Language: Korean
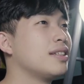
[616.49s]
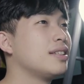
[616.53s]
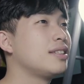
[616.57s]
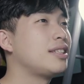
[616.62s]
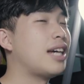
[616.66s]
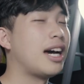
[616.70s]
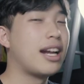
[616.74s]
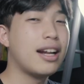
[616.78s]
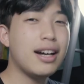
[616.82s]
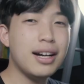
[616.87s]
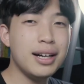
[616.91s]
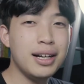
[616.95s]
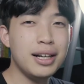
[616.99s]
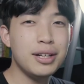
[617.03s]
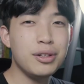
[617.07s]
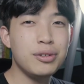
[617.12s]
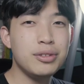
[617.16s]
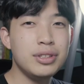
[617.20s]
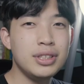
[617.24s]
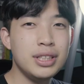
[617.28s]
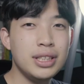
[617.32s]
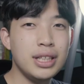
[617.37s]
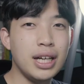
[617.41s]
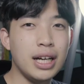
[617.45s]

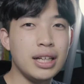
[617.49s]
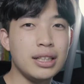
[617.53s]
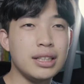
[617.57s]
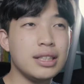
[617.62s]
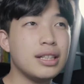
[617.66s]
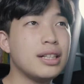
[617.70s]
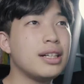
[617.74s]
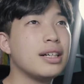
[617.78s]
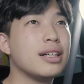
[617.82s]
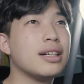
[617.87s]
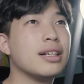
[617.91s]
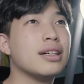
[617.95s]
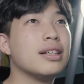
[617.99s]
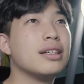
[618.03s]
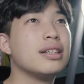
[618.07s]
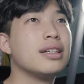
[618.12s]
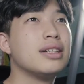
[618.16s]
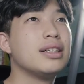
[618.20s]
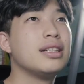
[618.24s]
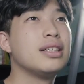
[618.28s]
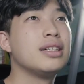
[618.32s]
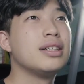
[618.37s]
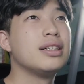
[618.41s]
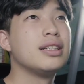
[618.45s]
자랑하려는 게 아니라
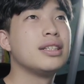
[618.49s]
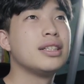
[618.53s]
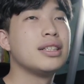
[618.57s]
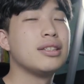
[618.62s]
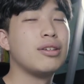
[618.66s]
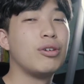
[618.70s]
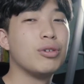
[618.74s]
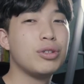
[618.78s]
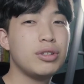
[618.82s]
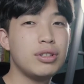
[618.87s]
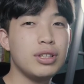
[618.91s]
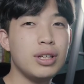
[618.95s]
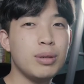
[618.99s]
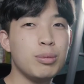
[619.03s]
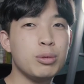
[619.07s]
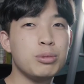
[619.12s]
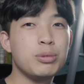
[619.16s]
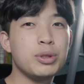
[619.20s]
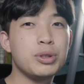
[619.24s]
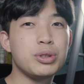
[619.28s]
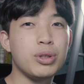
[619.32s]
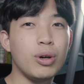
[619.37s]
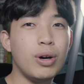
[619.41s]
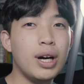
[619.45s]
어떻게
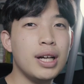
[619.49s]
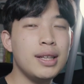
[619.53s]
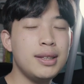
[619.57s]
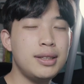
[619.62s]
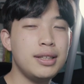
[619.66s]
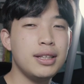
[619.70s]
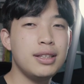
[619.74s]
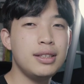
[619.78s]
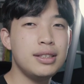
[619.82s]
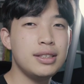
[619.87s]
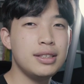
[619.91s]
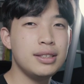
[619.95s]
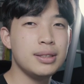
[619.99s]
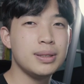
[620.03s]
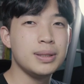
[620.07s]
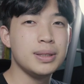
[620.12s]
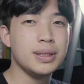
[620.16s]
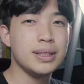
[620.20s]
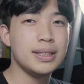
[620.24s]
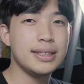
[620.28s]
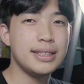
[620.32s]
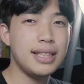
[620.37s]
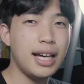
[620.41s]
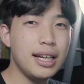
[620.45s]
보면 저한테는
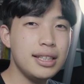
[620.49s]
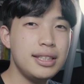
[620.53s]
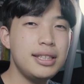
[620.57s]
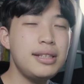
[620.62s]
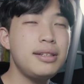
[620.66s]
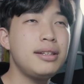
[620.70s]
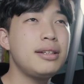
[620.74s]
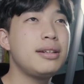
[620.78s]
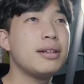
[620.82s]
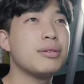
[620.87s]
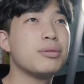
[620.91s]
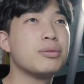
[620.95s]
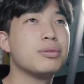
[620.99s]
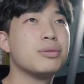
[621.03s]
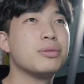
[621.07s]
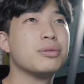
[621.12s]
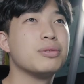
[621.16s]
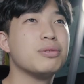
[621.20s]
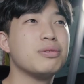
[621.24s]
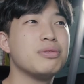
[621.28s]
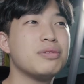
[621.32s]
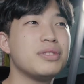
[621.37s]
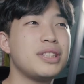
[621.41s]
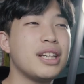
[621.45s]

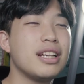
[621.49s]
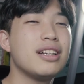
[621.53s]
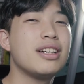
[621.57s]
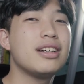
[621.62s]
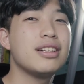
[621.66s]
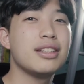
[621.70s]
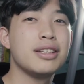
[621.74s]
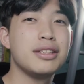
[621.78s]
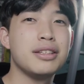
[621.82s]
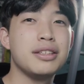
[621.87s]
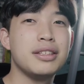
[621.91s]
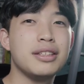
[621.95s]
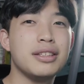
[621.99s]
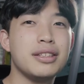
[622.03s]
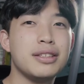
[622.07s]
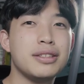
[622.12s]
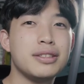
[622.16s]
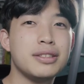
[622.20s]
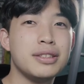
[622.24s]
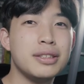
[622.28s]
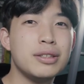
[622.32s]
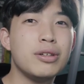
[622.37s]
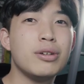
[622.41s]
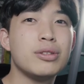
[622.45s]
사실이라고 생각이
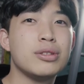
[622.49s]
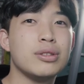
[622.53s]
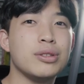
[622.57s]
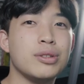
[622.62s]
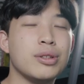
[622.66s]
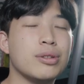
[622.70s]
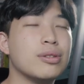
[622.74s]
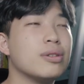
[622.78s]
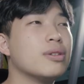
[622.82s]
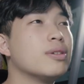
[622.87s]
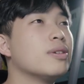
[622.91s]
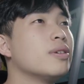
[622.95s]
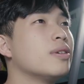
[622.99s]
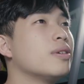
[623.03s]
들거든요.